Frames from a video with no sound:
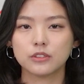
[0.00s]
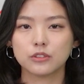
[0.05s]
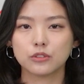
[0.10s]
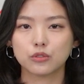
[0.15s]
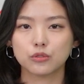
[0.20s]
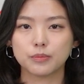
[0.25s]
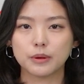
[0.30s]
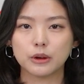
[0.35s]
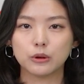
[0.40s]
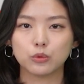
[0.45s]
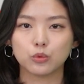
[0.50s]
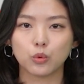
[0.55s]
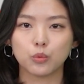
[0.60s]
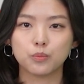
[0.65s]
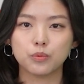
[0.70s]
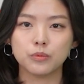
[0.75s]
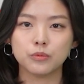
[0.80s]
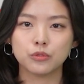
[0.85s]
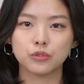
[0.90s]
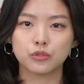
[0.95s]
지수 매우
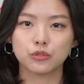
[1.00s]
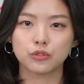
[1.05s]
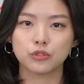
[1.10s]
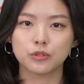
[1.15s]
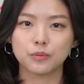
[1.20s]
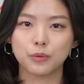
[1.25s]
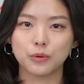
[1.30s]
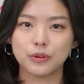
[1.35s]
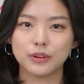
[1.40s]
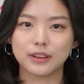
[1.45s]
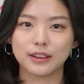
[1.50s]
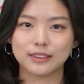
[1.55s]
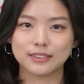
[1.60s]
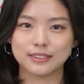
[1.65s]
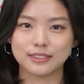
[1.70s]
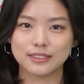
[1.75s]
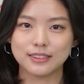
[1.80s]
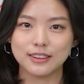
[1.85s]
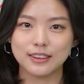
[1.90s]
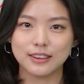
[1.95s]
높은 수준을
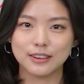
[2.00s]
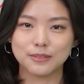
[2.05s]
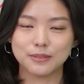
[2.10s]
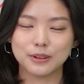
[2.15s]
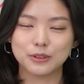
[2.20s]
보이겠으니